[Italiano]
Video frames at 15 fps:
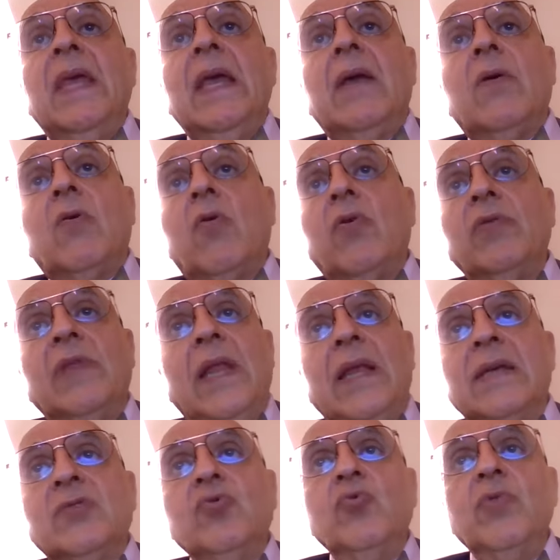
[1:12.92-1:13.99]
che con
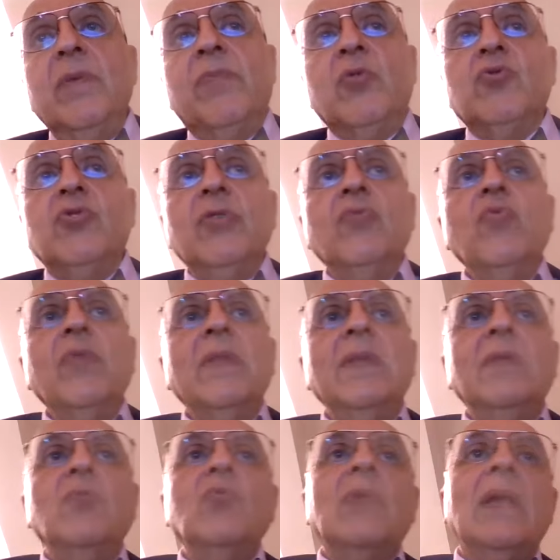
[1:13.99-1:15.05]
delle assurde procedure
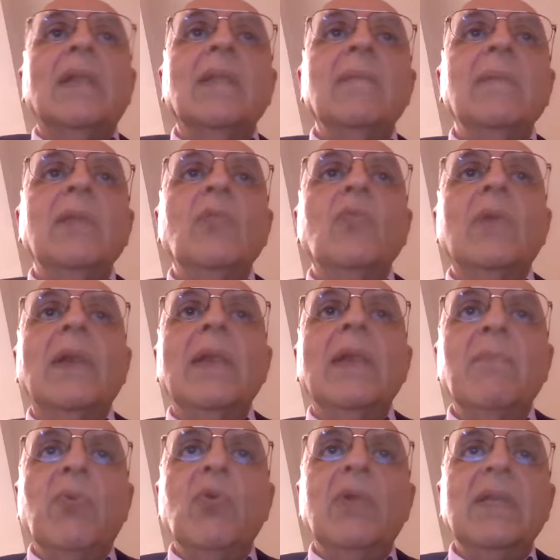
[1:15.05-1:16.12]
di tutela dei minori le
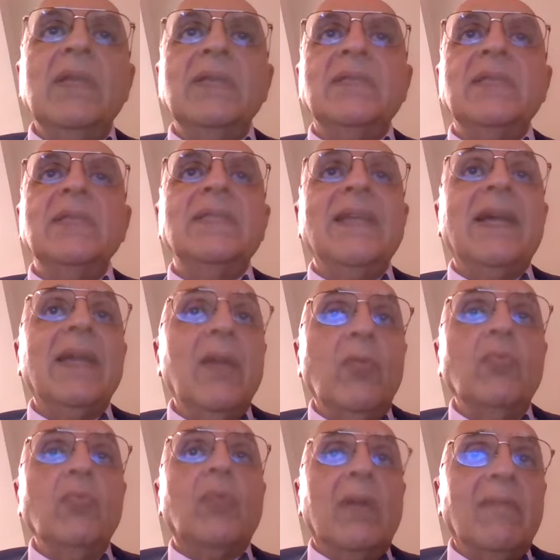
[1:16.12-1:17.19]
impone gli stessi anche
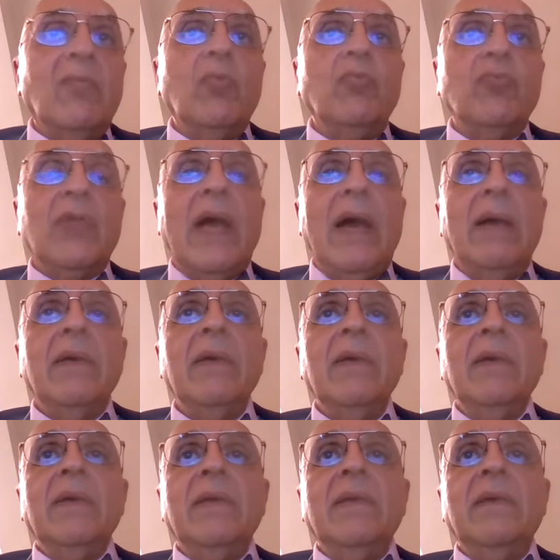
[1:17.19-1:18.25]
contro la volontà
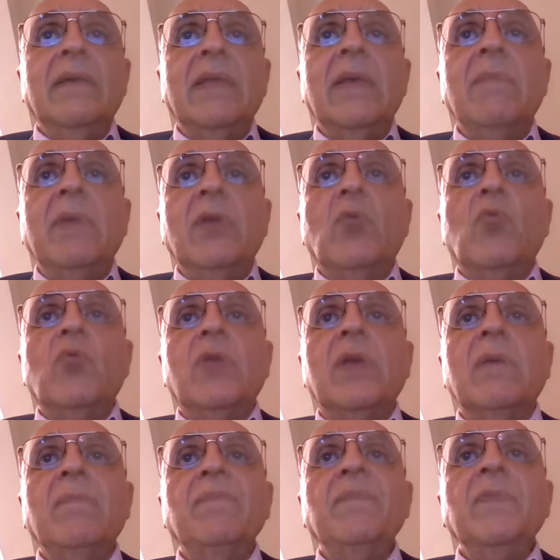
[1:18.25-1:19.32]
eh, dei
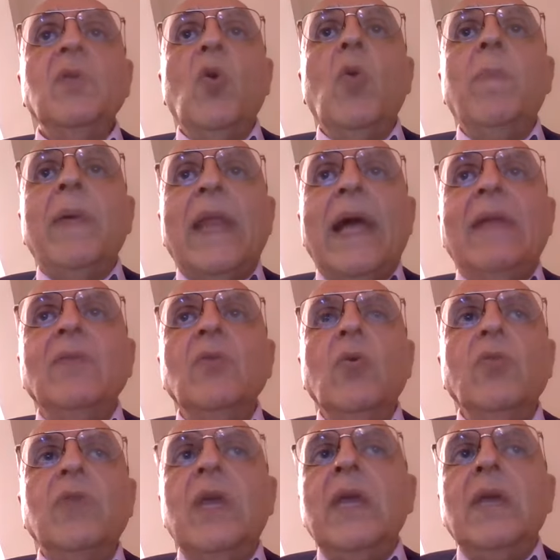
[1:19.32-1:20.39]
minori,
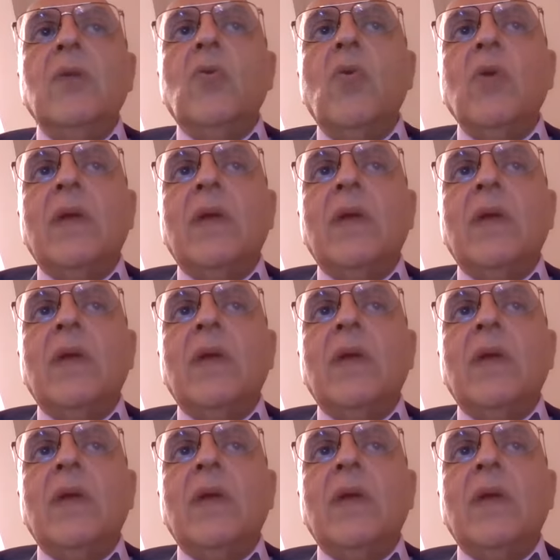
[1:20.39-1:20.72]
operando dei